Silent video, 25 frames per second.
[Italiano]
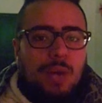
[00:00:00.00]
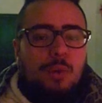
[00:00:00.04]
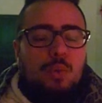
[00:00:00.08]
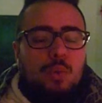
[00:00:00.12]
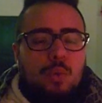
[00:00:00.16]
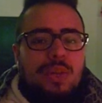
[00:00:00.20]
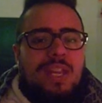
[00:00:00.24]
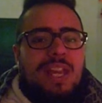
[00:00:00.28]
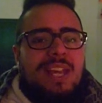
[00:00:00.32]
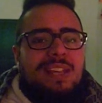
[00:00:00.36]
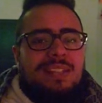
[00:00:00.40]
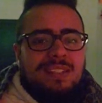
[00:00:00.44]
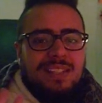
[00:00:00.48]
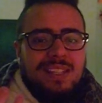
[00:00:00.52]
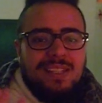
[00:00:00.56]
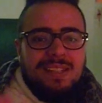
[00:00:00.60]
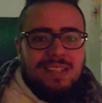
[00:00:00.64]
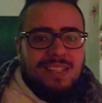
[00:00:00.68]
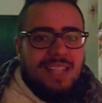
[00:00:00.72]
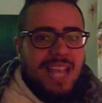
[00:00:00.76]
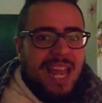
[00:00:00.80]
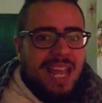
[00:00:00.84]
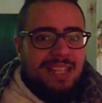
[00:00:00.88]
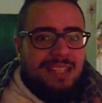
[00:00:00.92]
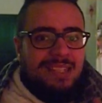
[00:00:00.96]
la cui
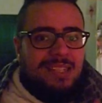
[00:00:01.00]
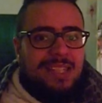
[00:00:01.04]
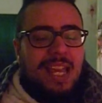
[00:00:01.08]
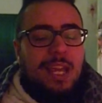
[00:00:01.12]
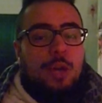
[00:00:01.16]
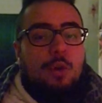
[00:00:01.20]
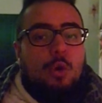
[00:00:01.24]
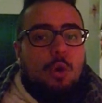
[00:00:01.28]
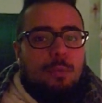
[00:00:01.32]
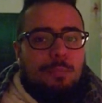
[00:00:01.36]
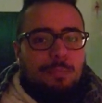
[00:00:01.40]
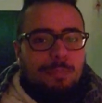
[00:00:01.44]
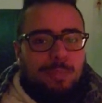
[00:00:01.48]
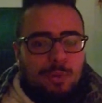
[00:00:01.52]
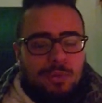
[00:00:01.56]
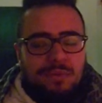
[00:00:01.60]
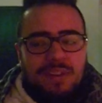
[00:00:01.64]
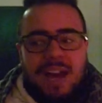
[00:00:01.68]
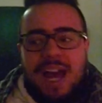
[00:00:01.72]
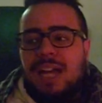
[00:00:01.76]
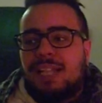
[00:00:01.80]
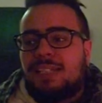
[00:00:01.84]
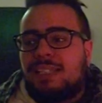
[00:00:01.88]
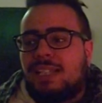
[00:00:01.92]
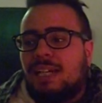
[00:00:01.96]
esistenza è
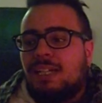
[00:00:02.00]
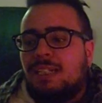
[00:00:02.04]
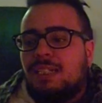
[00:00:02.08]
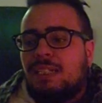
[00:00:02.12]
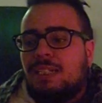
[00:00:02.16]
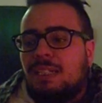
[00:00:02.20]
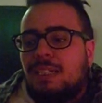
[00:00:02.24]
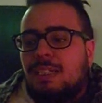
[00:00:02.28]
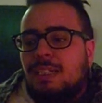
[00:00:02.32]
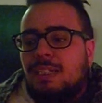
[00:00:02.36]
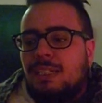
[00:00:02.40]
comprovata.